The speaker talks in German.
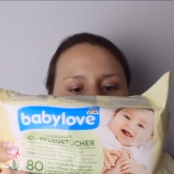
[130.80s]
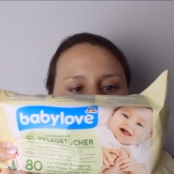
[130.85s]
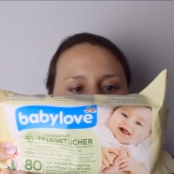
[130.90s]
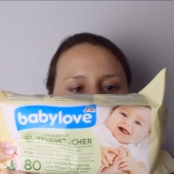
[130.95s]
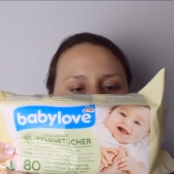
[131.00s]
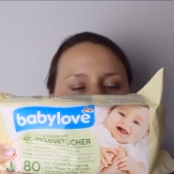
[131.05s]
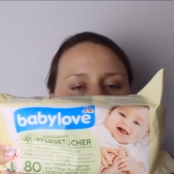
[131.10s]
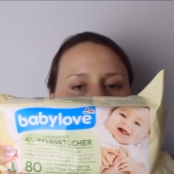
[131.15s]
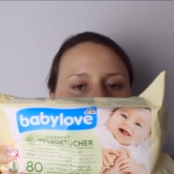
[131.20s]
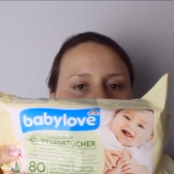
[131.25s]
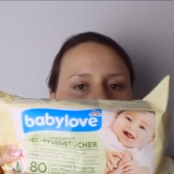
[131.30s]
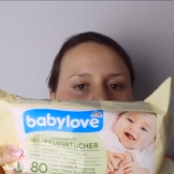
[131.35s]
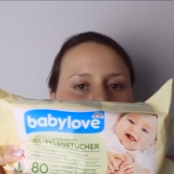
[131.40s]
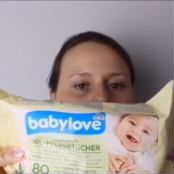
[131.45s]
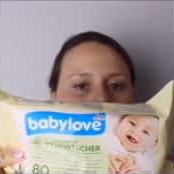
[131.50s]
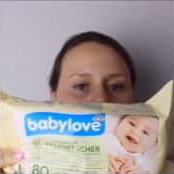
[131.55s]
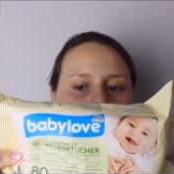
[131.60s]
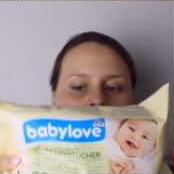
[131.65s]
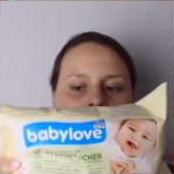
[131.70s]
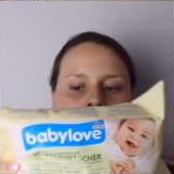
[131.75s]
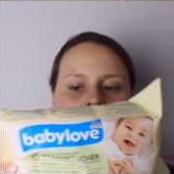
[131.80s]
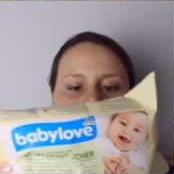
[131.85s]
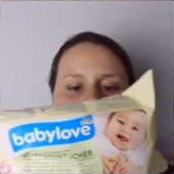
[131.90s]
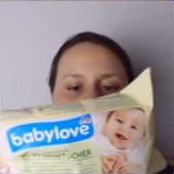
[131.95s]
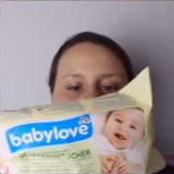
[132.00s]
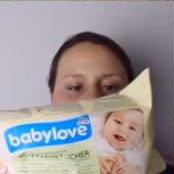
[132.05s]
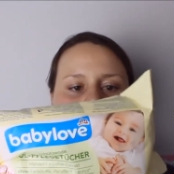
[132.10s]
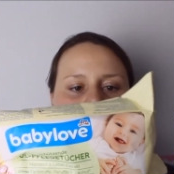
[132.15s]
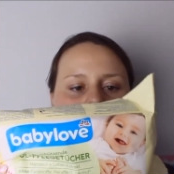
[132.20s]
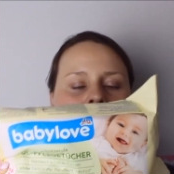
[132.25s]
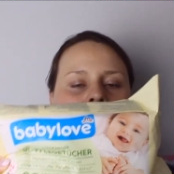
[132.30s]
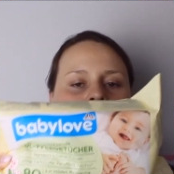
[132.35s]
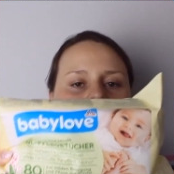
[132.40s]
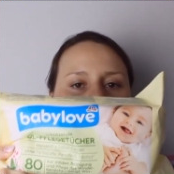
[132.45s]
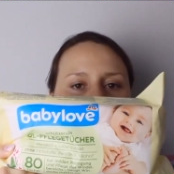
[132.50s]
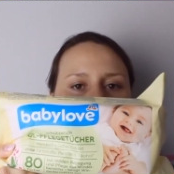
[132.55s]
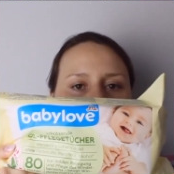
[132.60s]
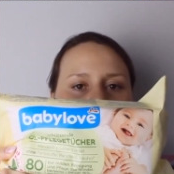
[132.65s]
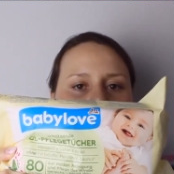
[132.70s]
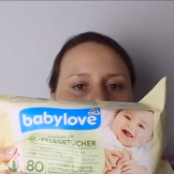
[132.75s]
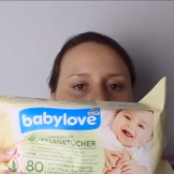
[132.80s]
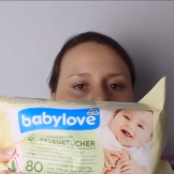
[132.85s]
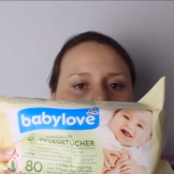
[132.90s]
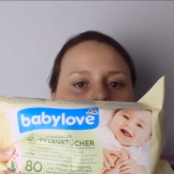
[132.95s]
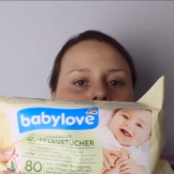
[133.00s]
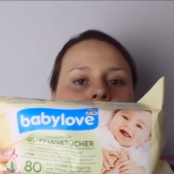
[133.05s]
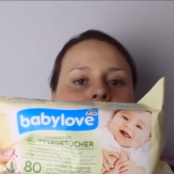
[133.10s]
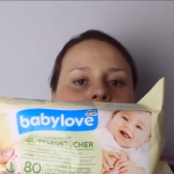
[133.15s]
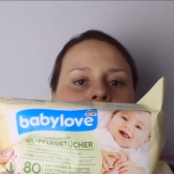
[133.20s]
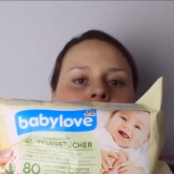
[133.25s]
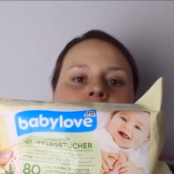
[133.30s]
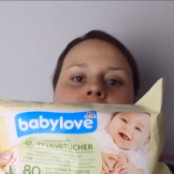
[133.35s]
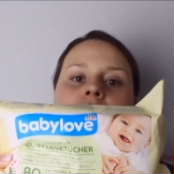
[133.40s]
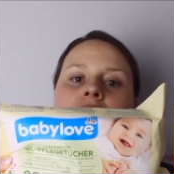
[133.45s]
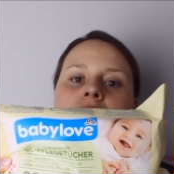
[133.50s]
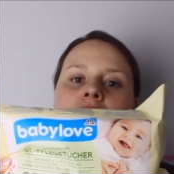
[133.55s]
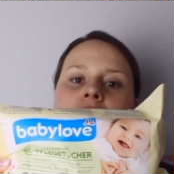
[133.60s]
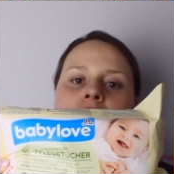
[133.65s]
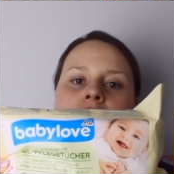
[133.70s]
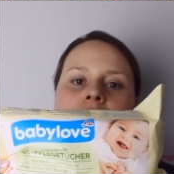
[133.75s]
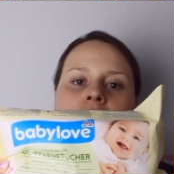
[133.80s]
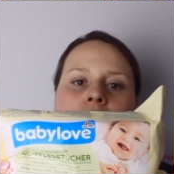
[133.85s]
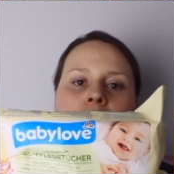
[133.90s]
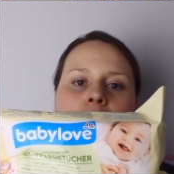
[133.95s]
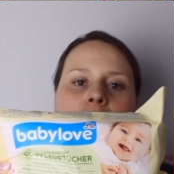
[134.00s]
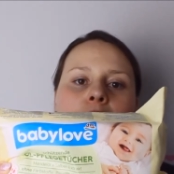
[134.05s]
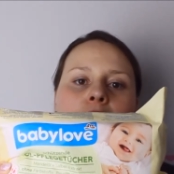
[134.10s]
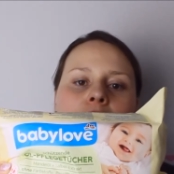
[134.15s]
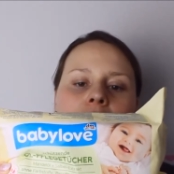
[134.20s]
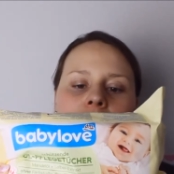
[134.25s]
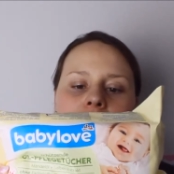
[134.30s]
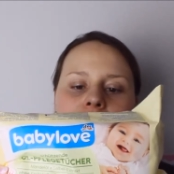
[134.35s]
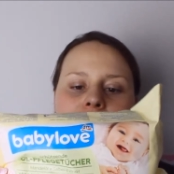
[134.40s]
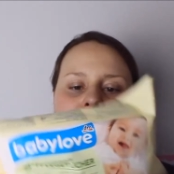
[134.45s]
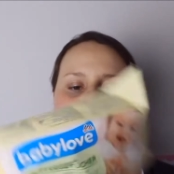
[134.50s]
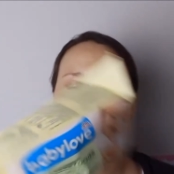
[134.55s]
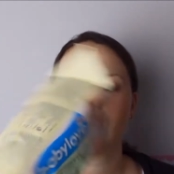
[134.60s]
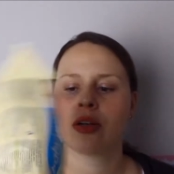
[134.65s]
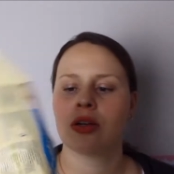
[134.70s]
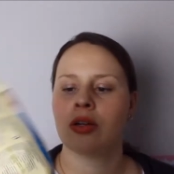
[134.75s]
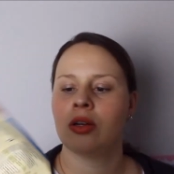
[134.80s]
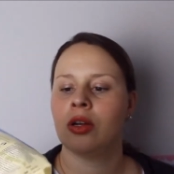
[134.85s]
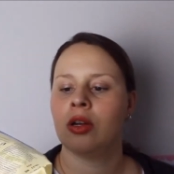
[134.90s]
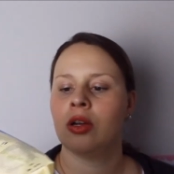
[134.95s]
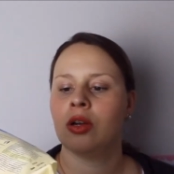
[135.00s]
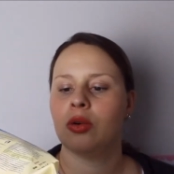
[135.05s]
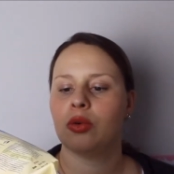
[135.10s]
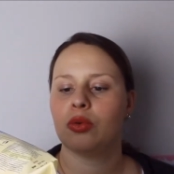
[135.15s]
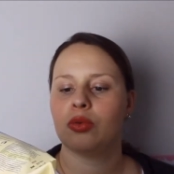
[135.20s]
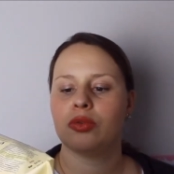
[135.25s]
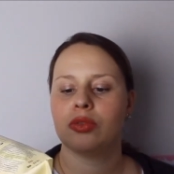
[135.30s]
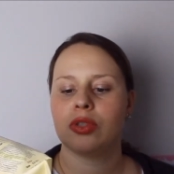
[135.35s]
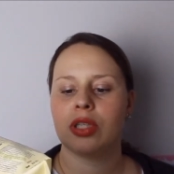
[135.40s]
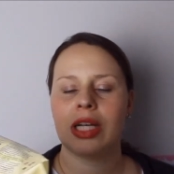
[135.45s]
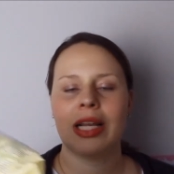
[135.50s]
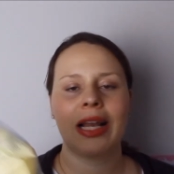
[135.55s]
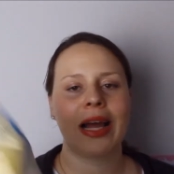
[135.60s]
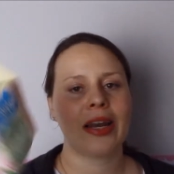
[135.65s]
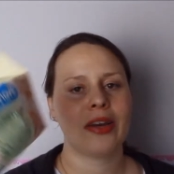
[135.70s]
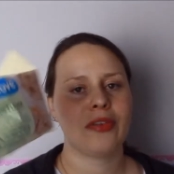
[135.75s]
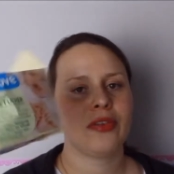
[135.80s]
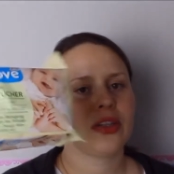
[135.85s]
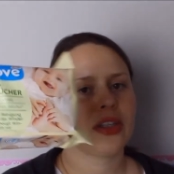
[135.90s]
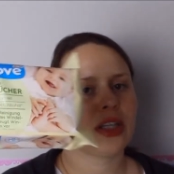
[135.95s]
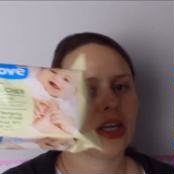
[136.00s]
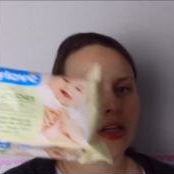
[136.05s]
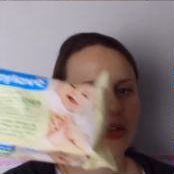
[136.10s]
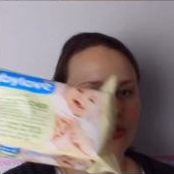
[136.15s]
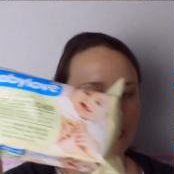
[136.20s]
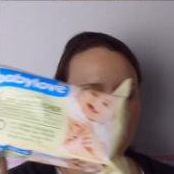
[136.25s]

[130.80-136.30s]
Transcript: wir jetzt auch die vom Babylove, Mit denen sind wir ganz zufrieden. Die sind sehr ölhaltig und die Kleine verträgt